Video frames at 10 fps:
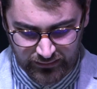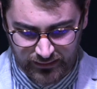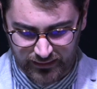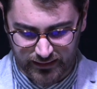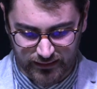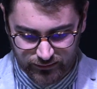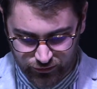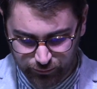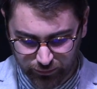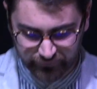Et
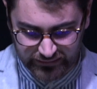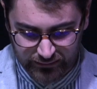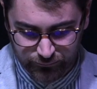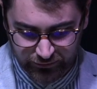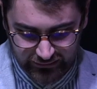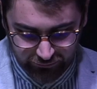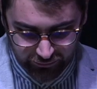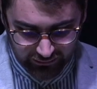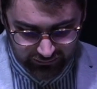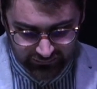juste pour finir mon
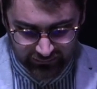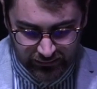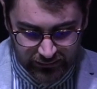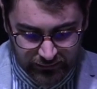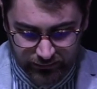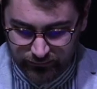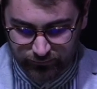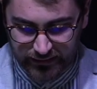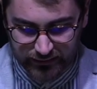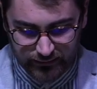histoire,
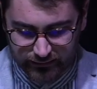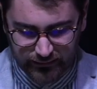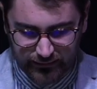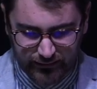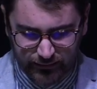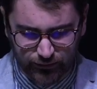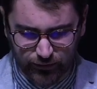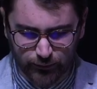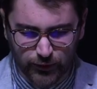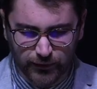voilà, ce
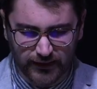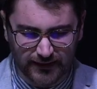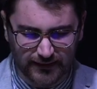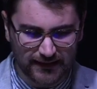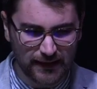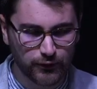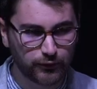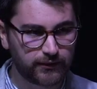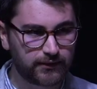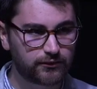moment était tellement
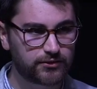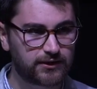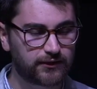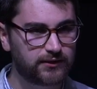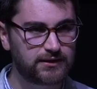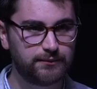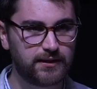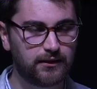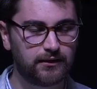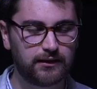puissant, j'ai senti
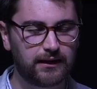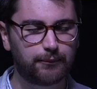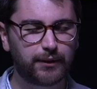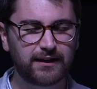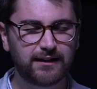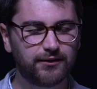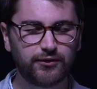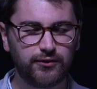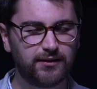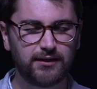mais la présence
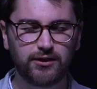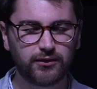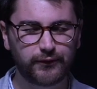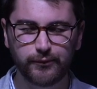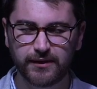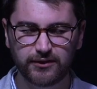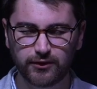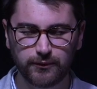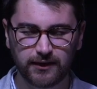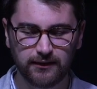du Seigneur tomber sur
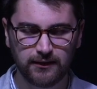moi.